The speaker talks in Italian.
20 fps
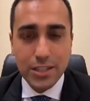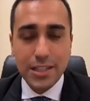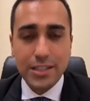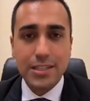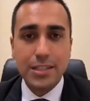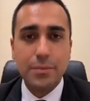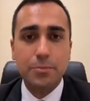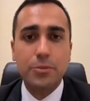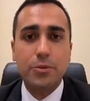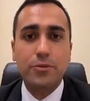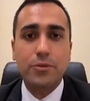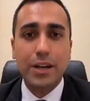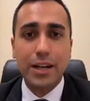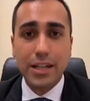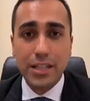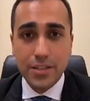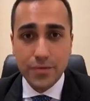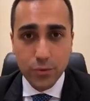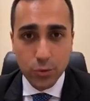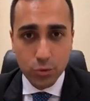senza più
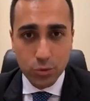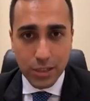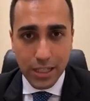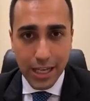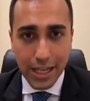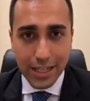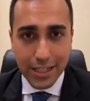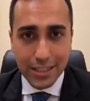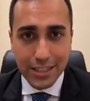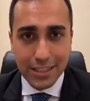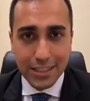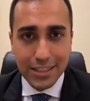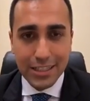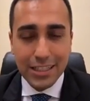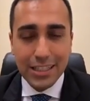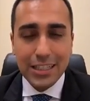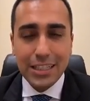farle sfruttare.